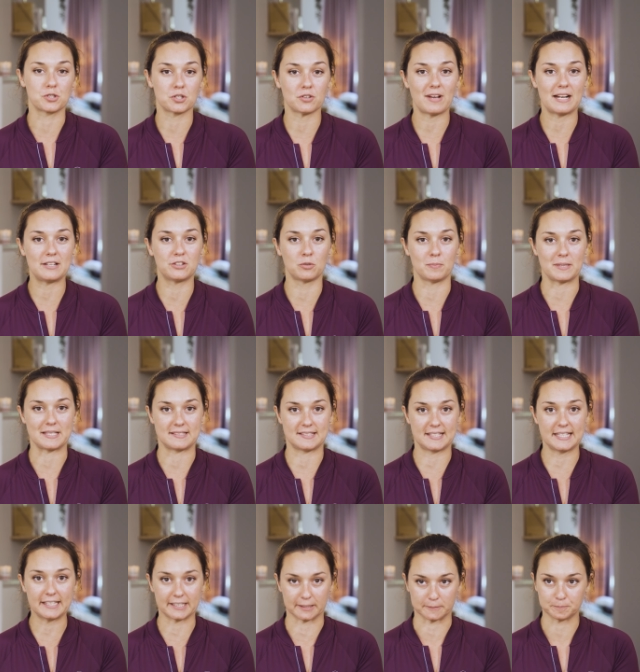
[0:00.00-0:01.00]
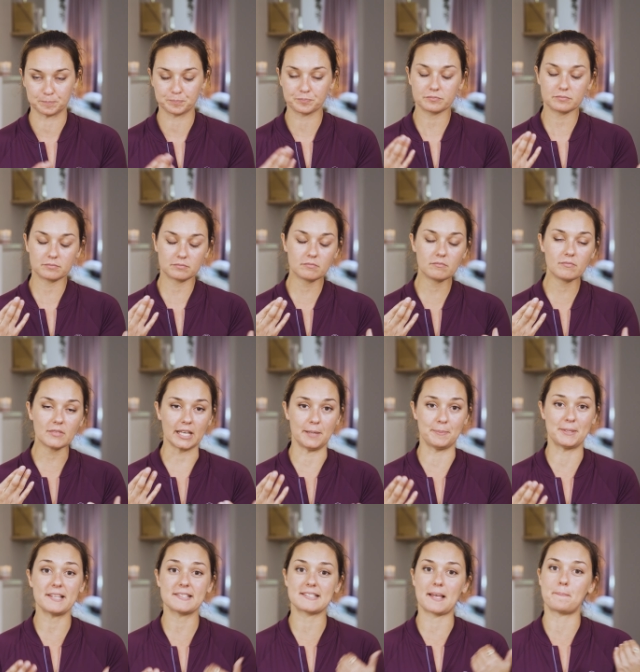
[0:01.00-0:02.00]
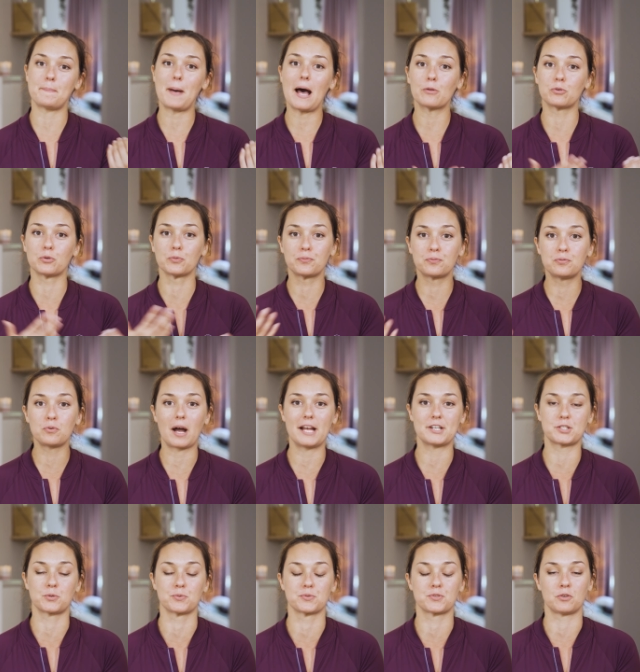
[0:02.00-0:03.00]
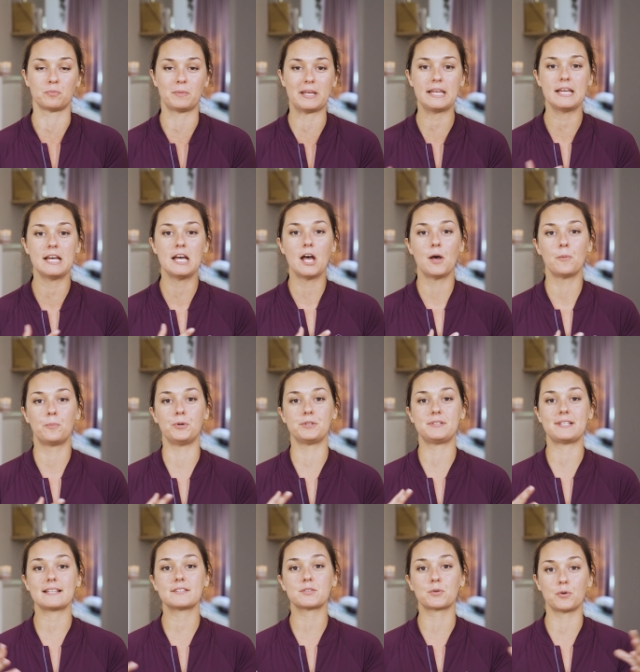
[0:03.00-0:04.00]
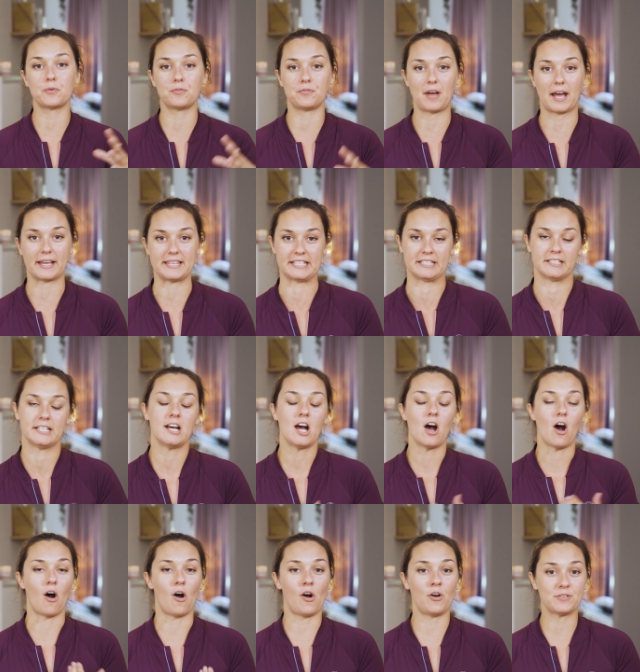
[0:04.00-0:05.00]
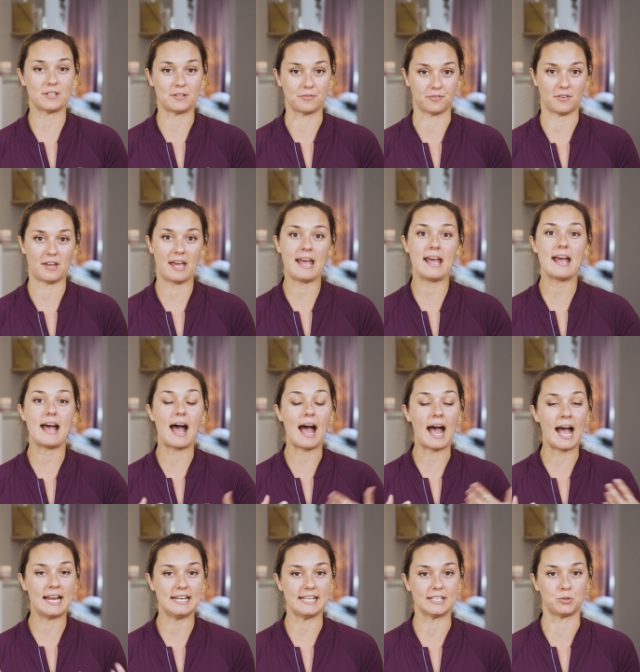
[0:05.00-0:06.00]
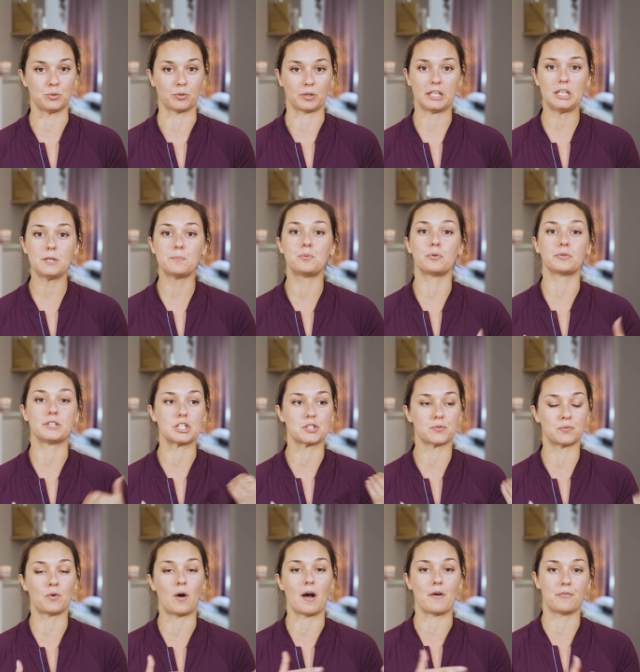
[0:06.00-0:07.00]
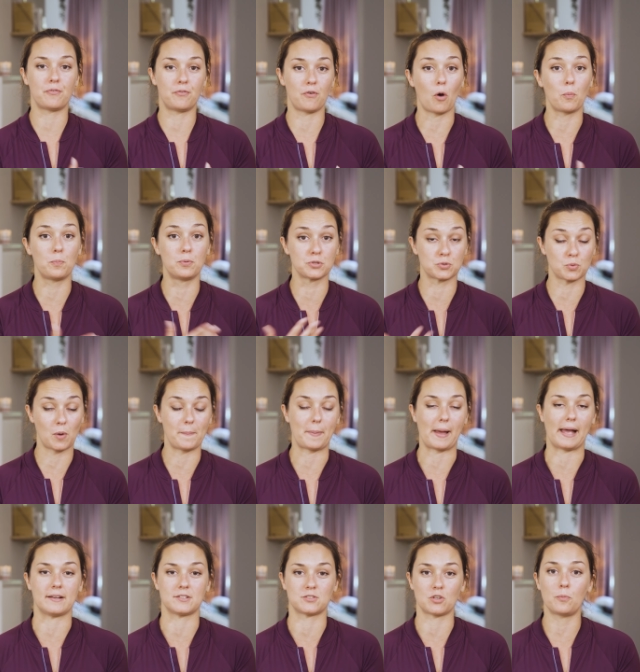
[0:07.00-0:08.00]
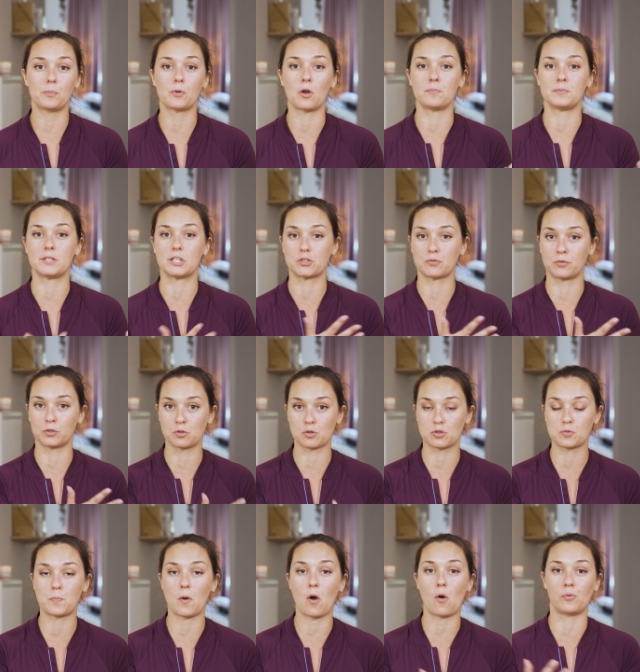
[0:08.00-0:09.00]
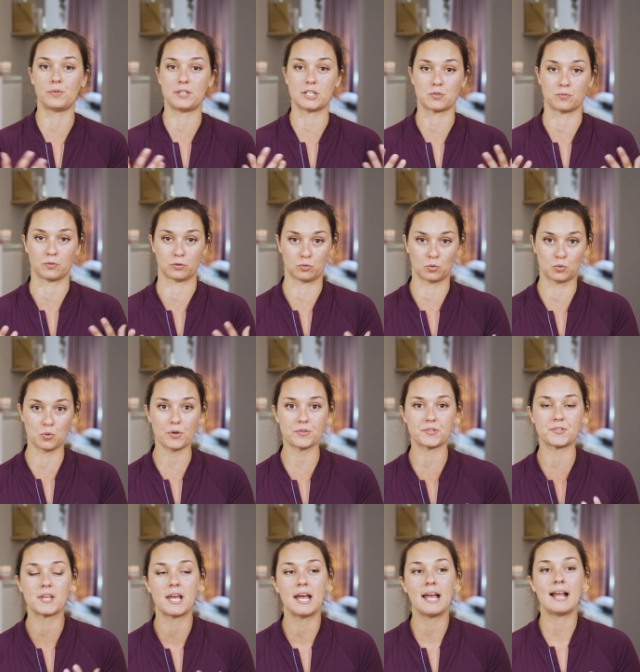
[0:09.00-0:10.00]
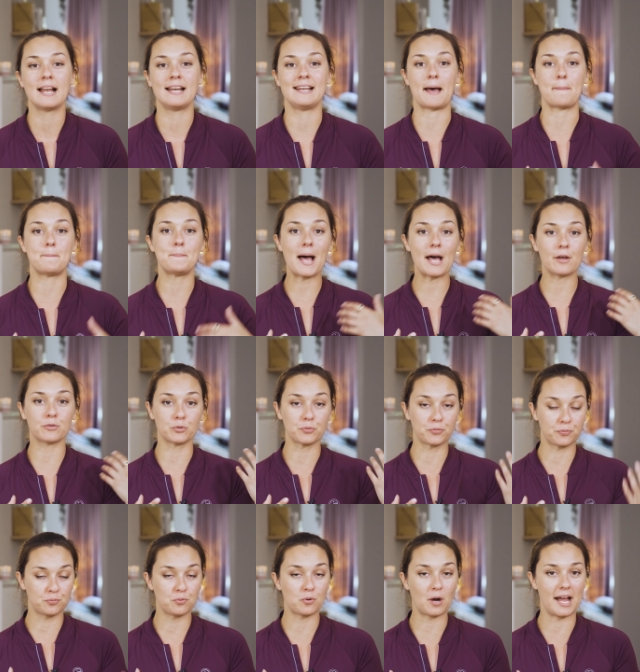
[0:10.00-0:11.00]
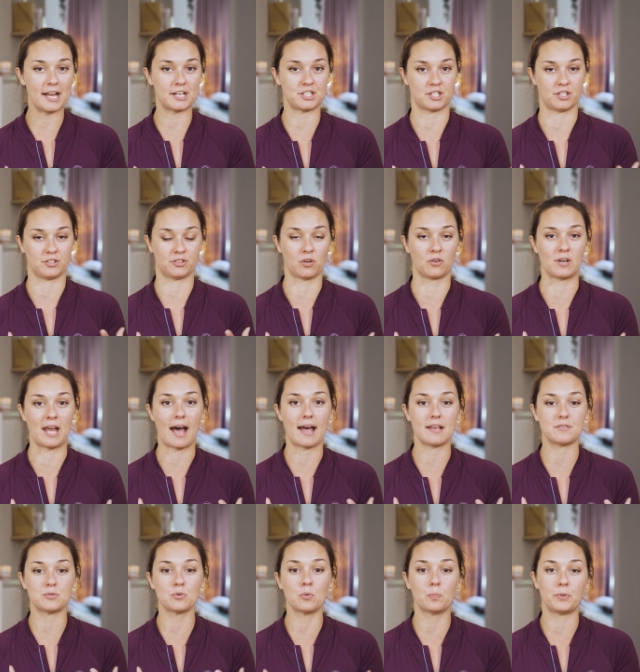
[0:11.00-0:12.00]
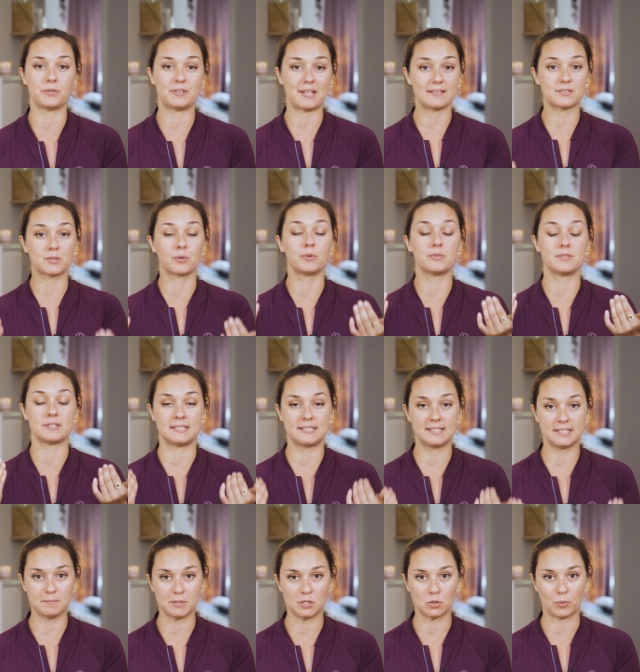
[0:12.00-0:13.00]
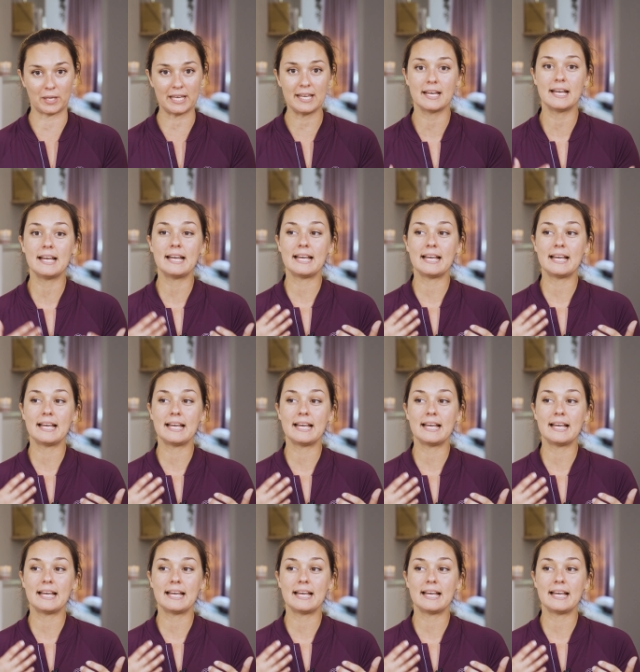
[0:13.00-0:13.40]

cheval domestique, eh bien, sa part de fourrage consommé peut être variée. En effet, l'écurie pour des chevaux à fort besoin par exemple, comme des chevaux de sport ou des chevaux de course, la part de fourrage dans la ration peut être diminuée